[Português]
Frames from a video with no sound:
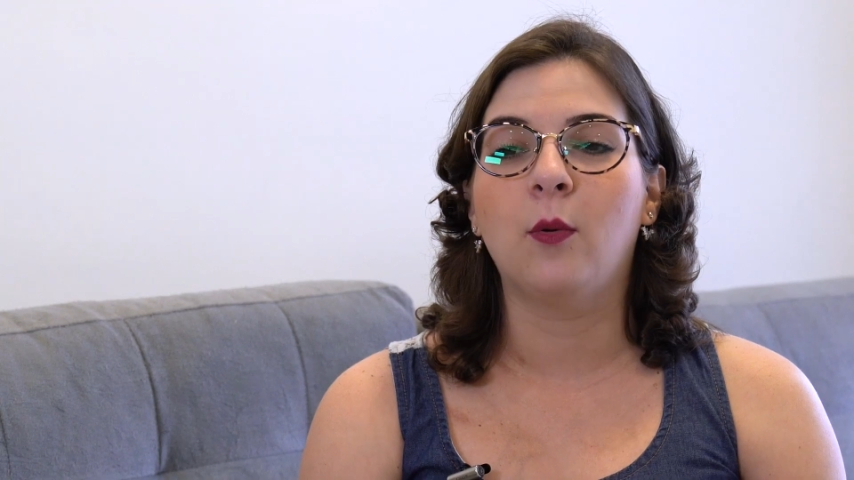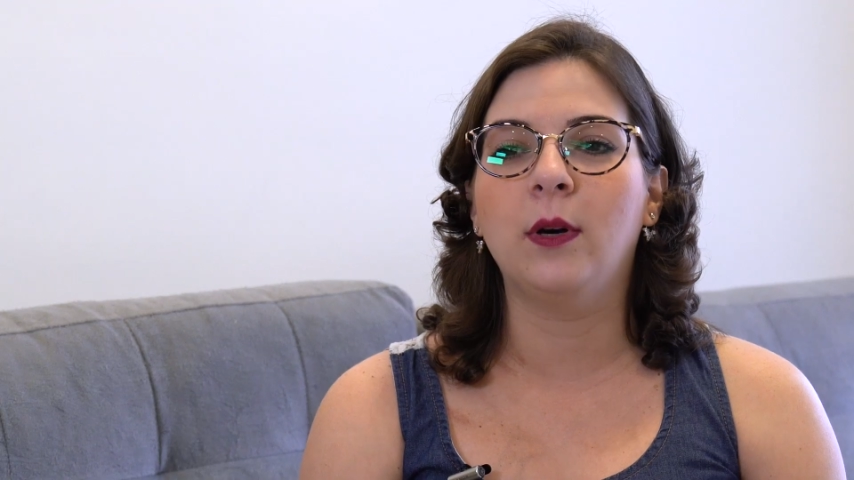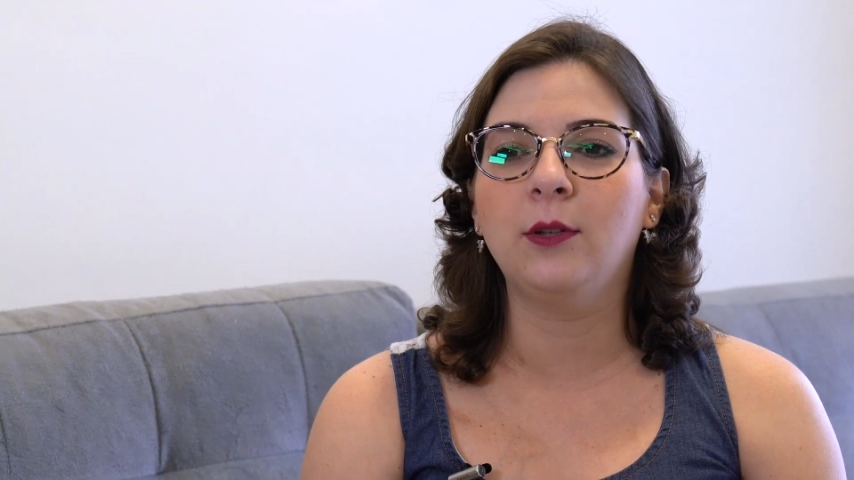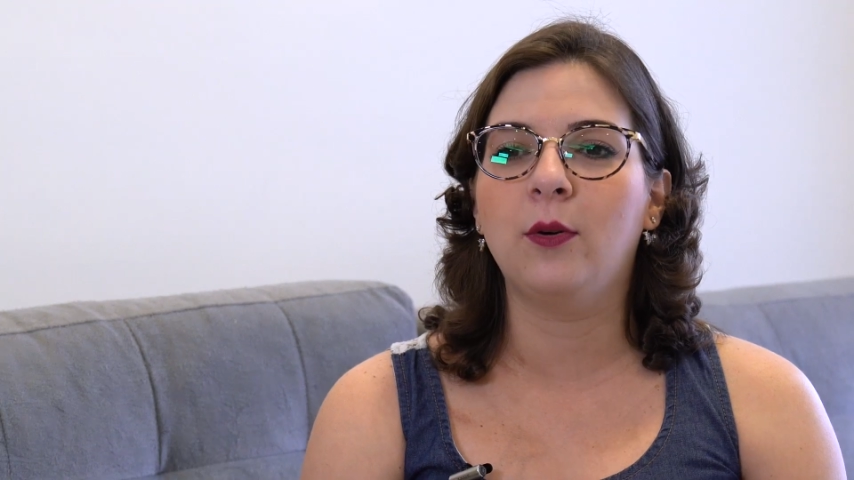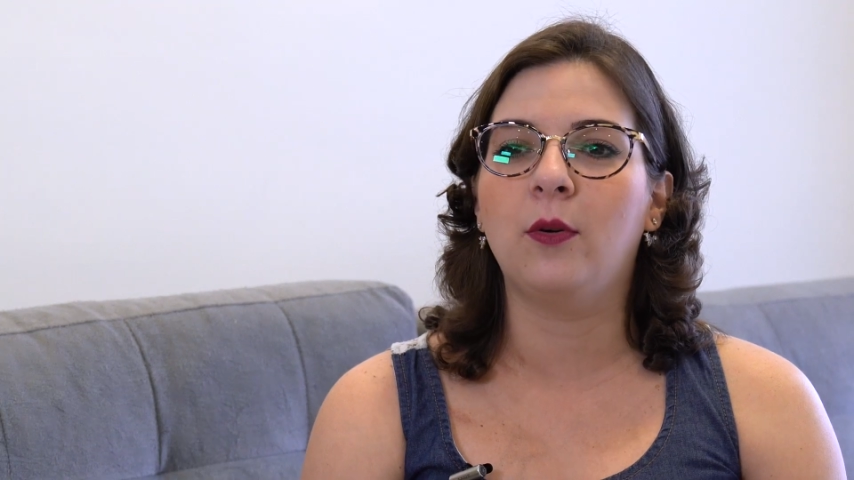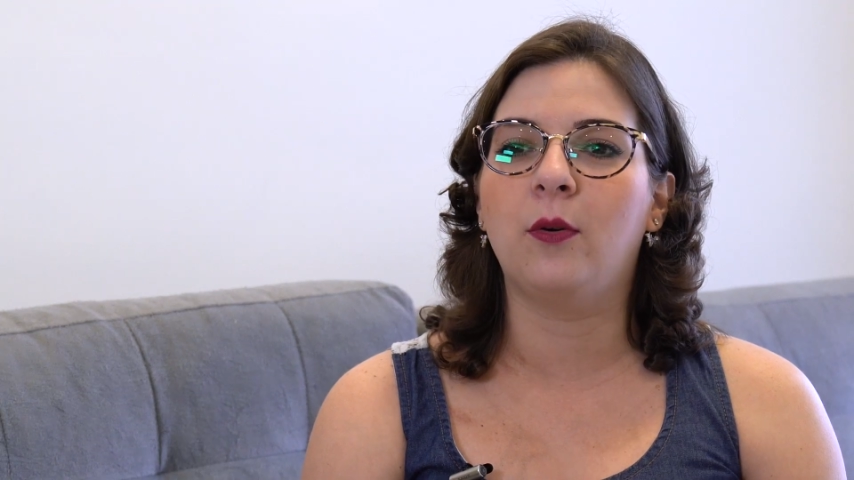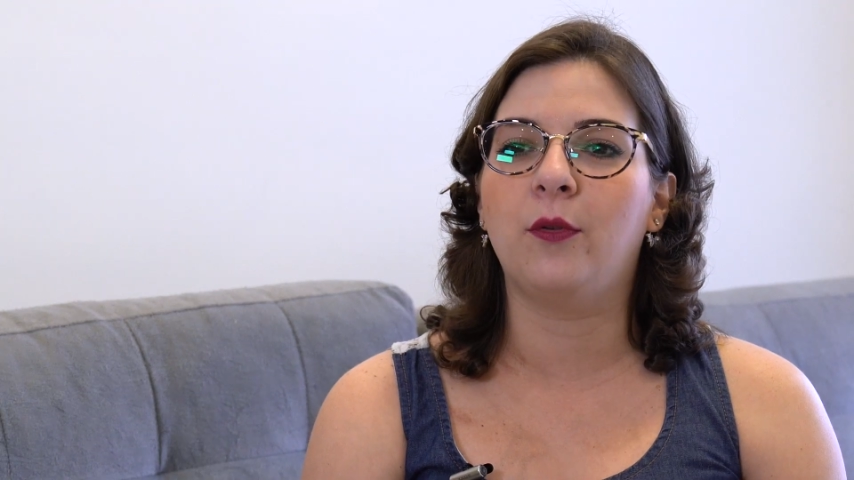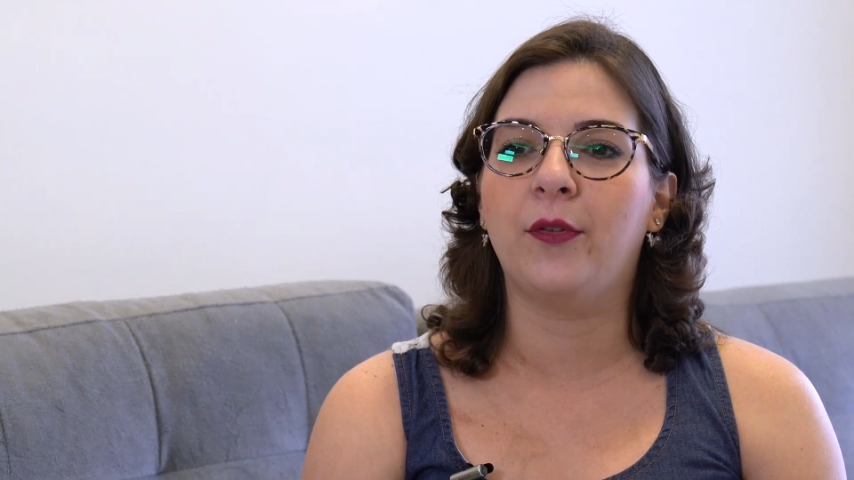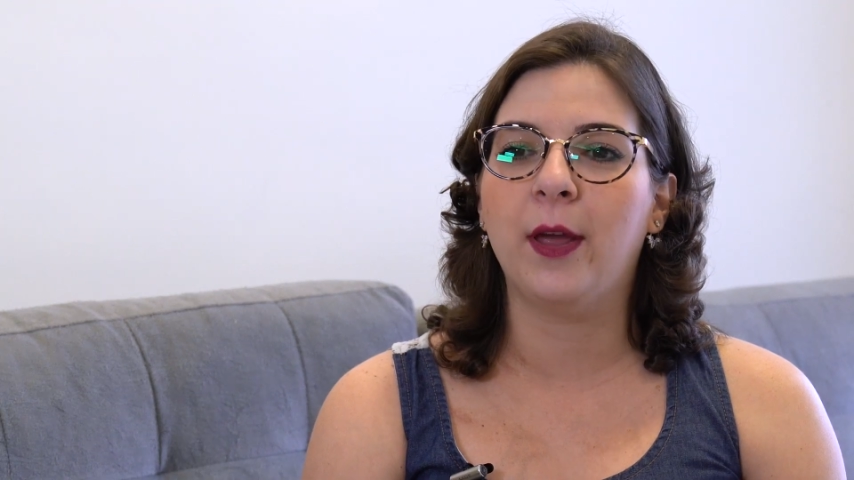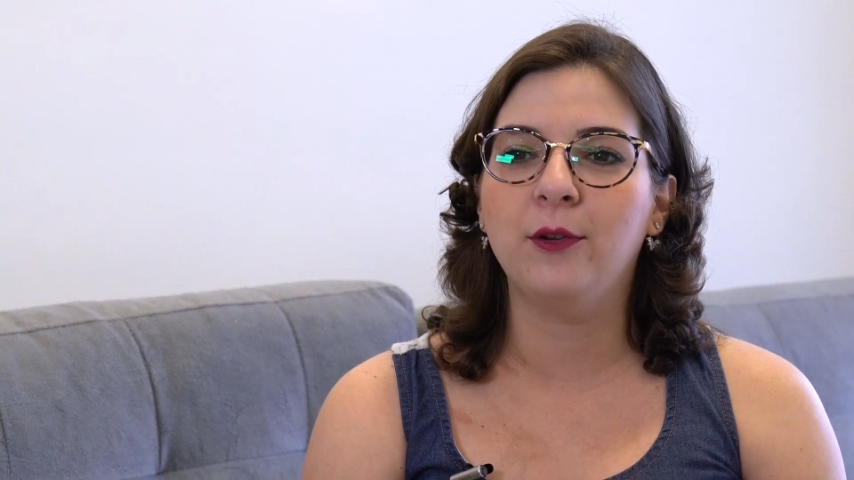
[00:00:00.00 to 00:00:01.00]

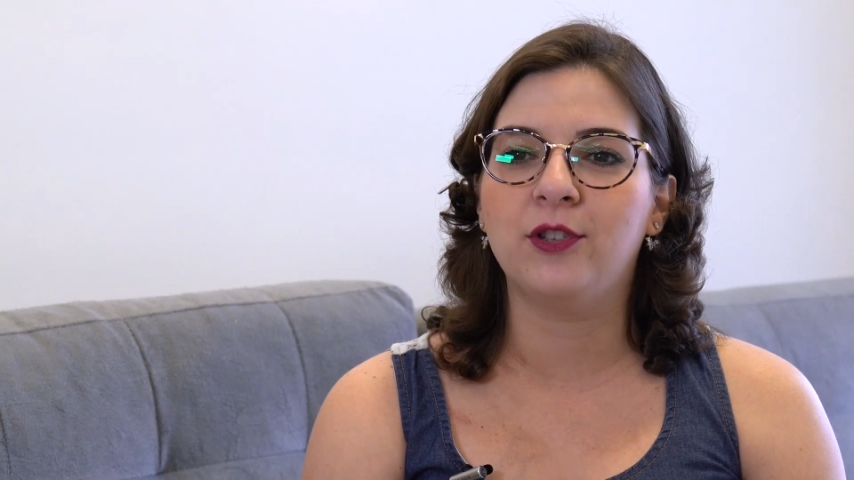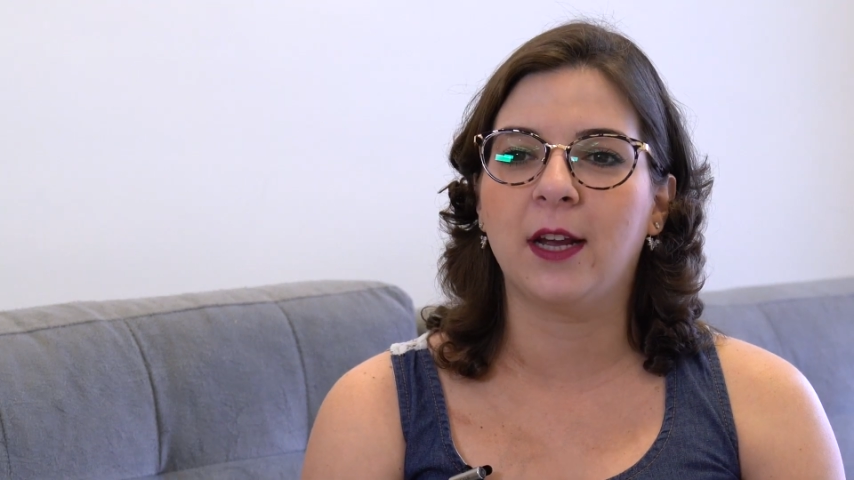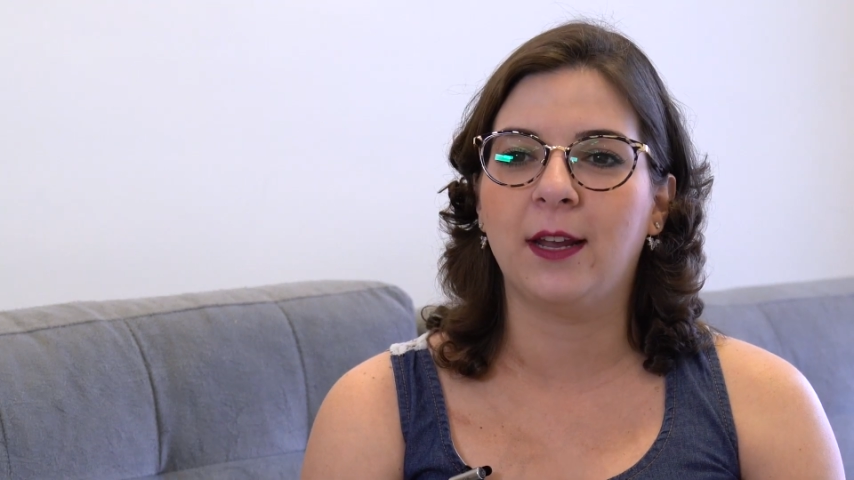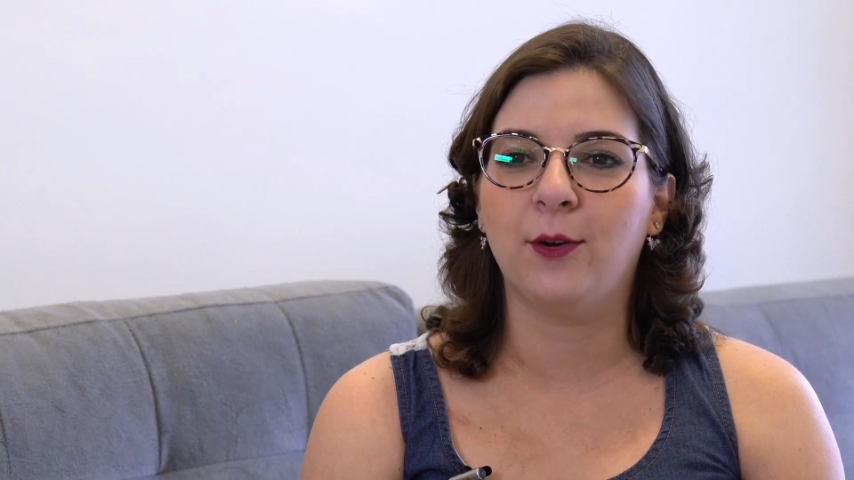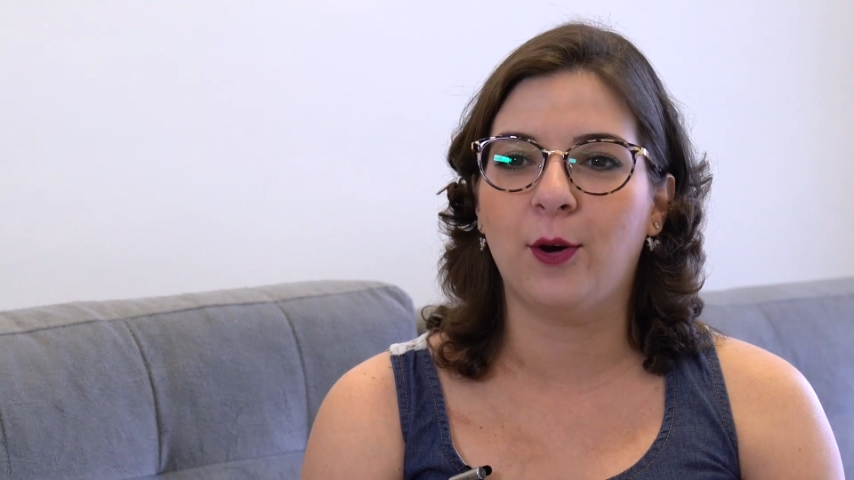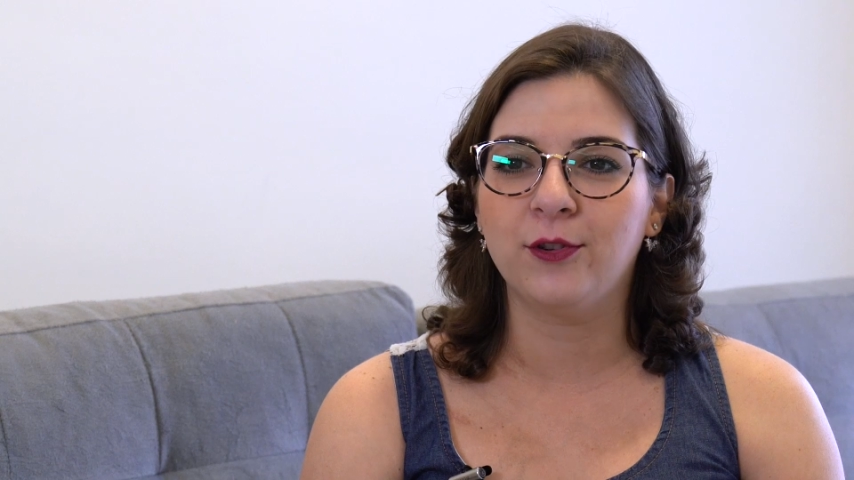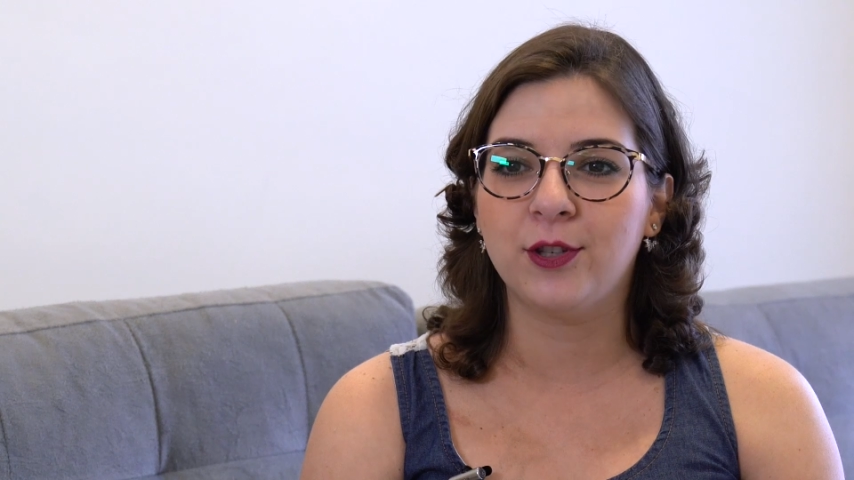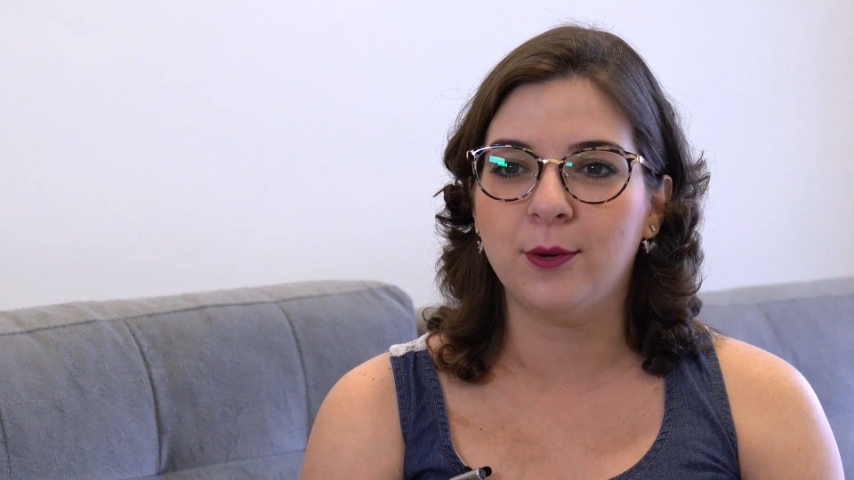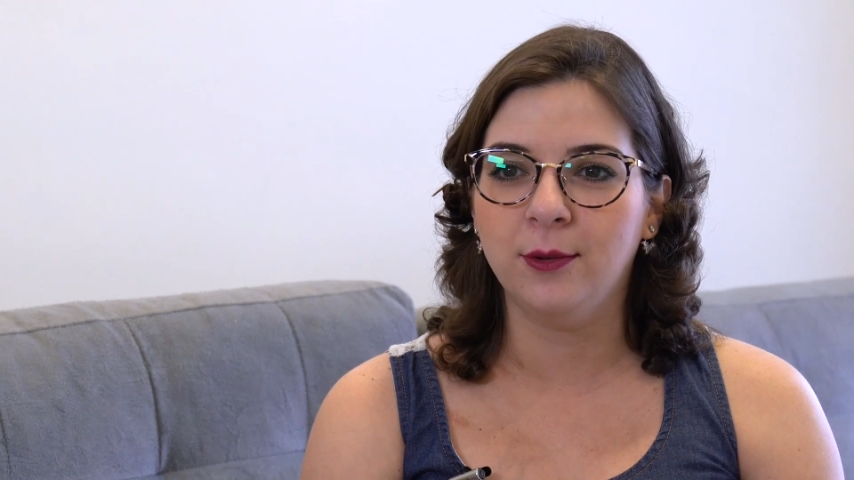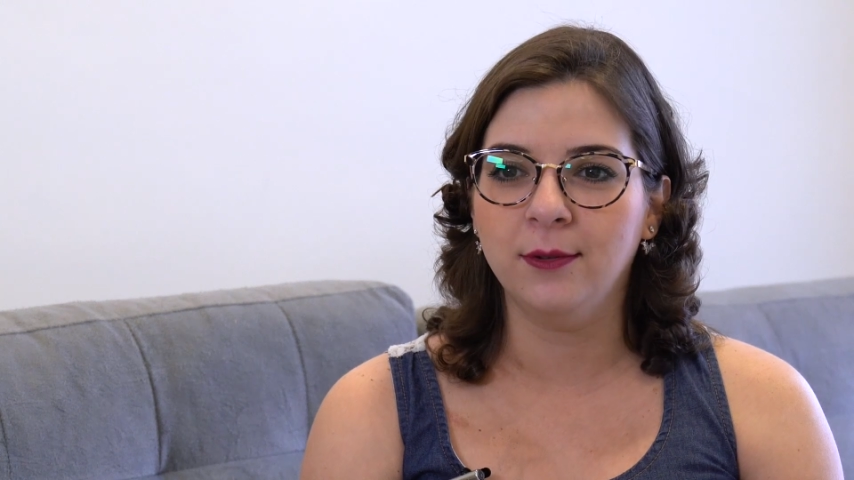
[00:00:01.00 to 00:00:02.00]
Quando veio o
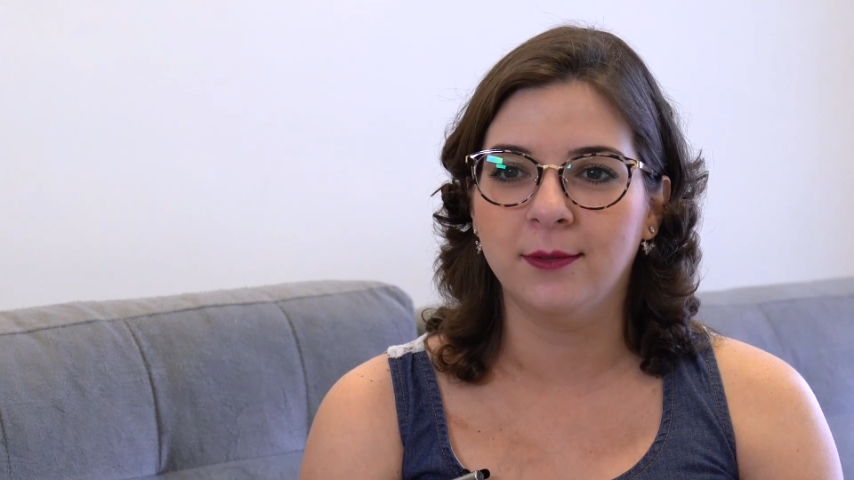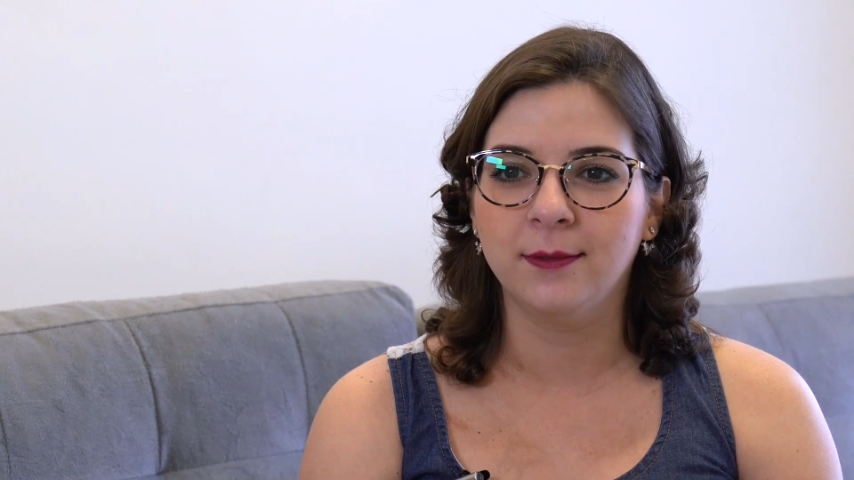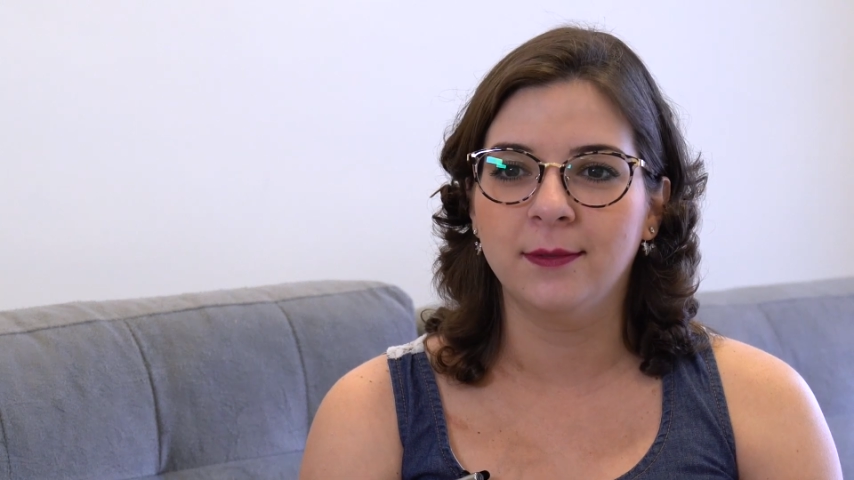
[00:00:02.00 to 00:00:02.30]
diagnóstico,